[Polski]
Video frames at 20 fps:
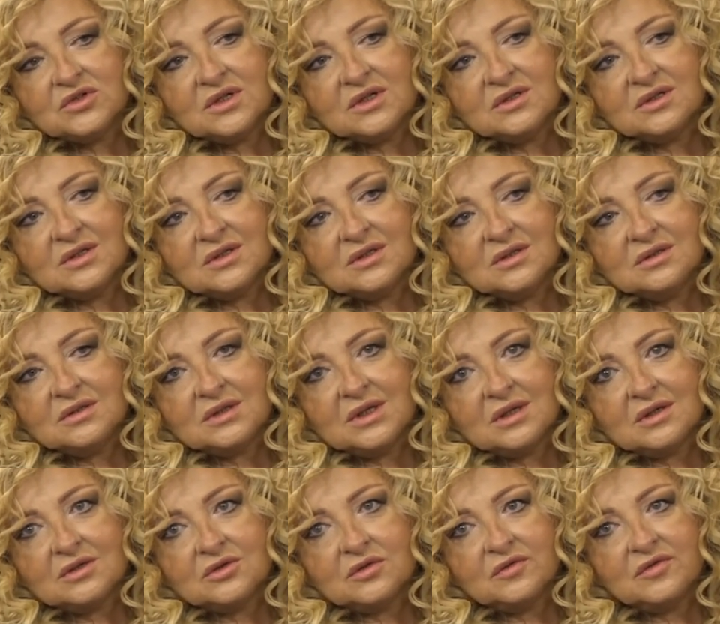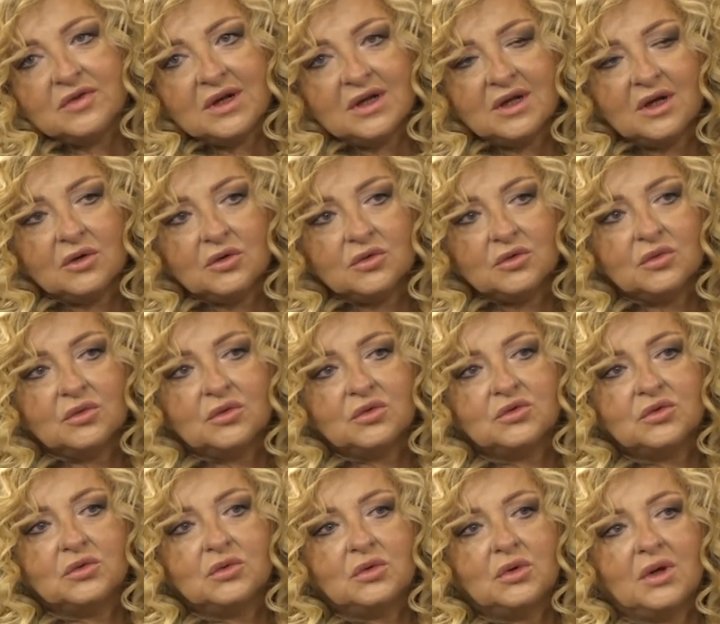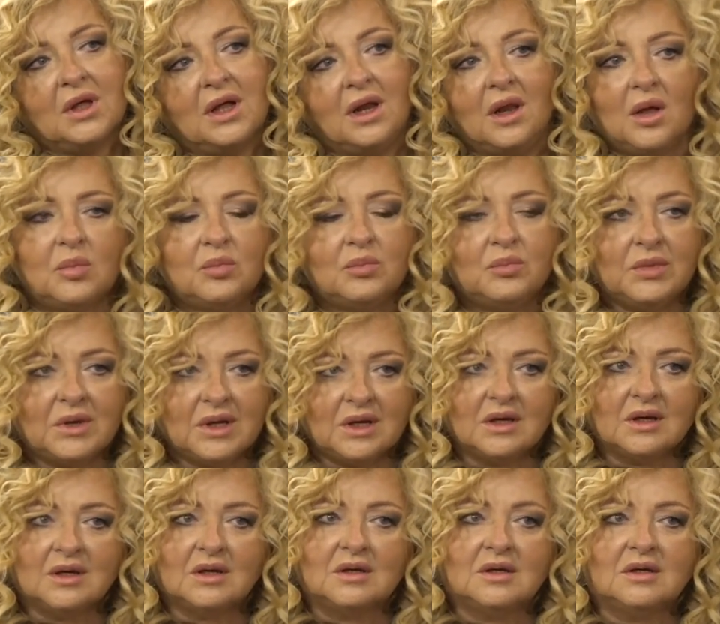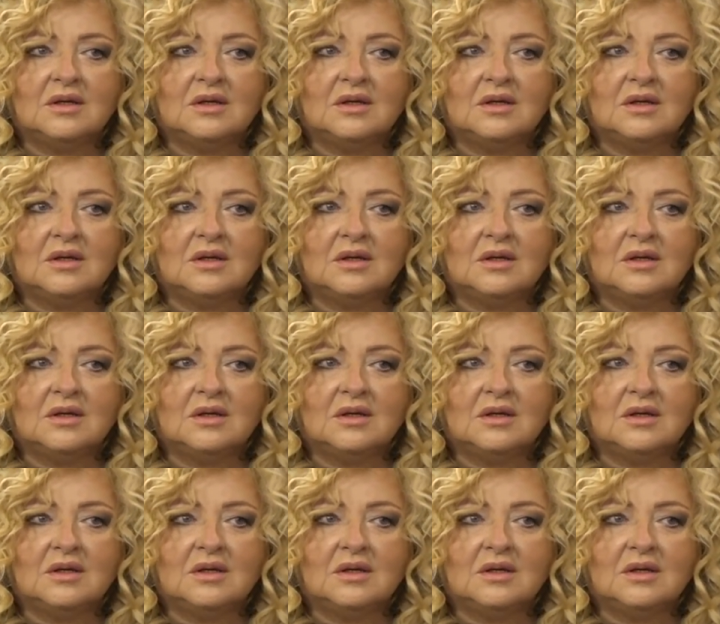że jest tak, to wielka koniunktura, lobbying